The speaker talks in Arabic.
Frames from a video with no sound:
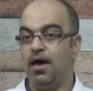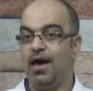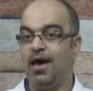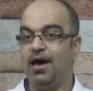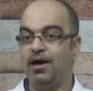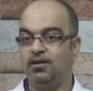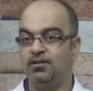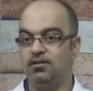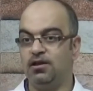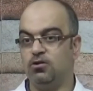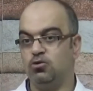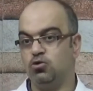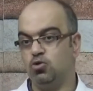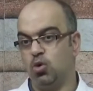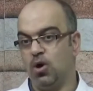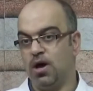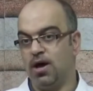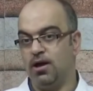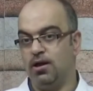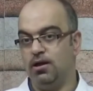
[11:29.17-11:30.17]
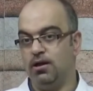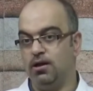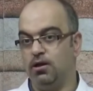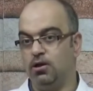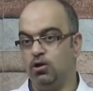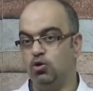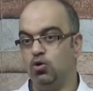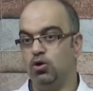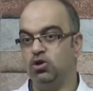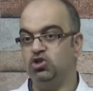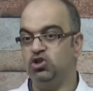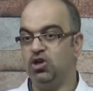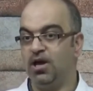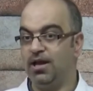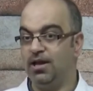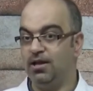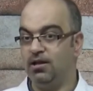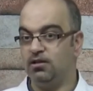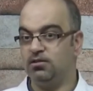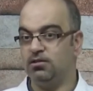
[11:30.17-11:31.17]
أكثر سؤال يوجه
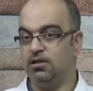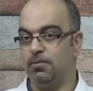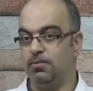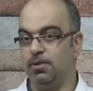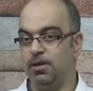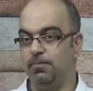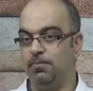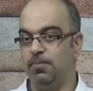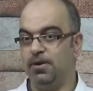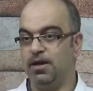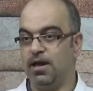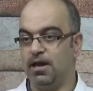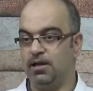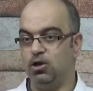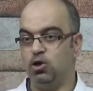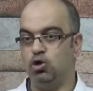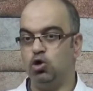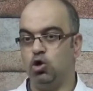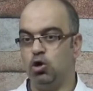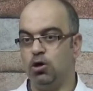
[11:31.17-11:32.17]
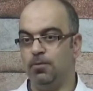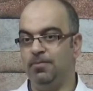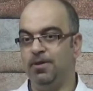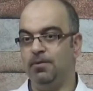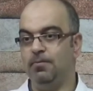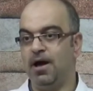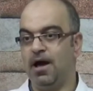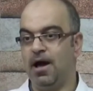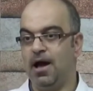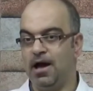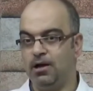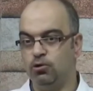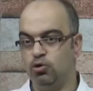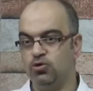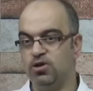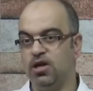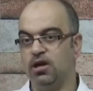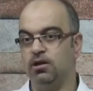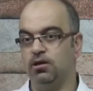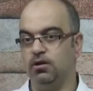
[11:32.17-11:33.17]
إلى الطبيب يا دكتور ابني مقعده
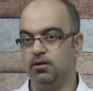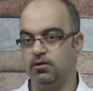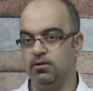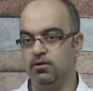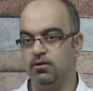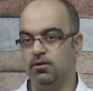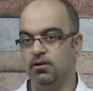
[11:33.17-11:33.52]
صغير